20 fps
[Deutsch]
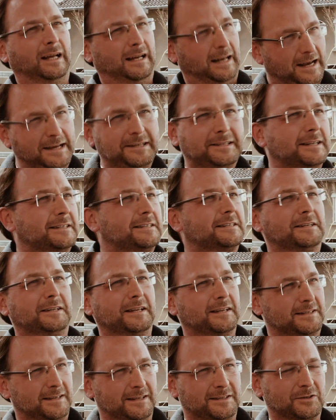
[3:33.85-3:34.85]
erleichtert
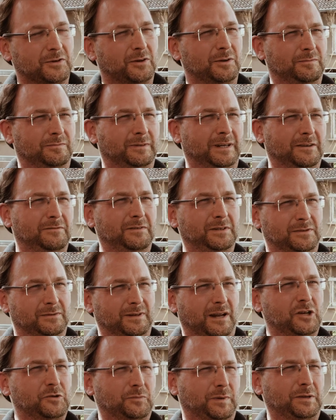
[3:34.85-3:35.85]
sind, dass sie jetzt doch irgendwie
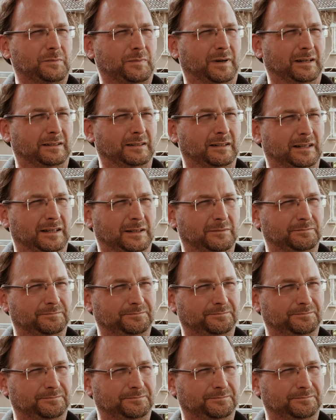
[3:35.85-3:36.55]
so einen Ansprechpartner